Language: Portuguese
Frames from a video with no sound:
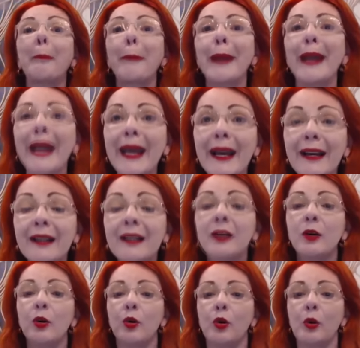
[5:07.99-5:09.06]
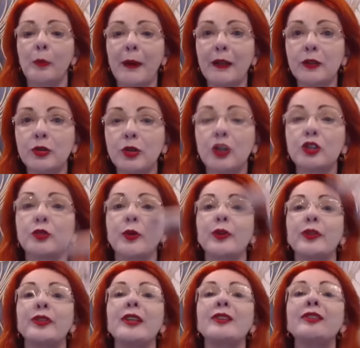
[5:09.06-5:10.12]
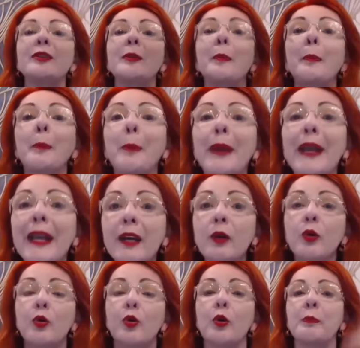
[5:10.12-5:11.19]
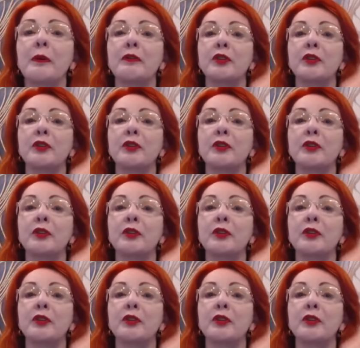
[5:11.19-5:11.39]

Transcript: Pré-ocupações, você se preocupa,